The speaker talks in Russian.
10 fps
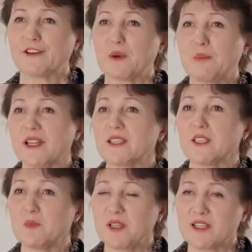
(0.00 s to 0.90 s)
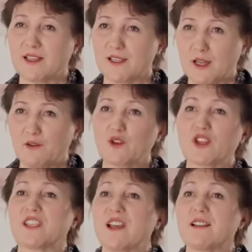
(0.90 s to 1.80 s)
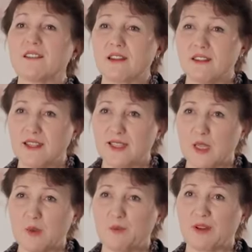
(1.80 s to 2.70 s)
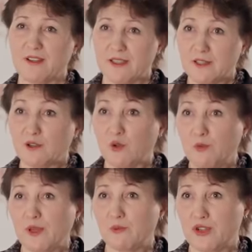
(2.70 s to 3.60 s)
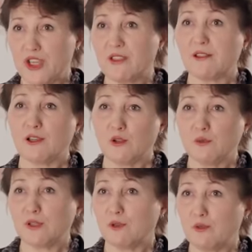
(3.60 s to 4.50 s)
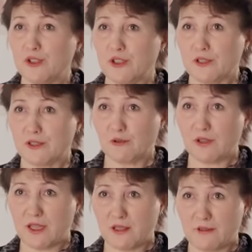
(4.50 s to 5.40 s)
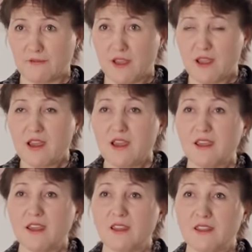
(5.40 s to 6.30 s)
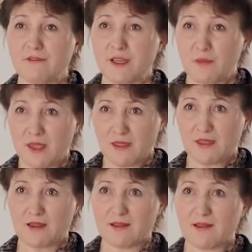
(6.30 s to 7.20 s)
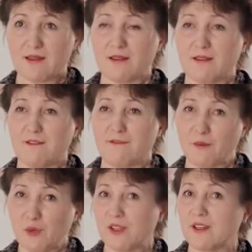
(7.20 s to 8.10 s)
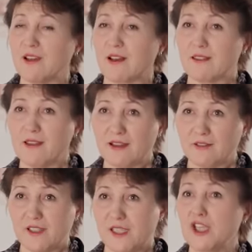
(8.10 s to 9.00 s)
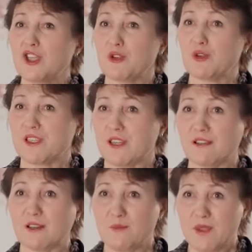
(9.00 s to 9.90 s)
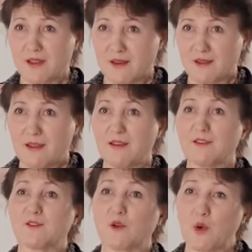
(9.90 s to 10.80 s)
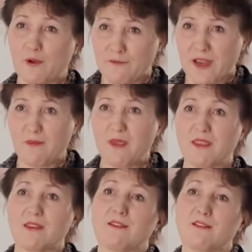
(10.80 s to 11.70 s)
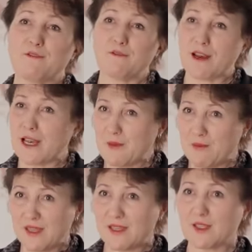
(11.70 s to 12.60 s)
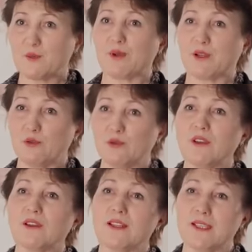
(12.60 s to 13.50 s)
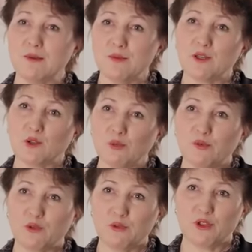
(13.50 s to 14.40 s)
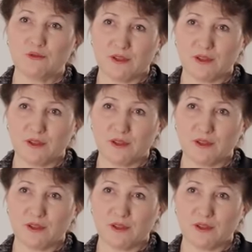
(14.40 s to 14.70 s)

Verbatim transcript: Корпорация «Сибирское здоровье» уже стала традицией проводить клубное обучение для новых ведущих консультантов. И одновременно во многих городах 24 странах мира в скором времени, в феврале месяце, пройдут зимние клубы ведущего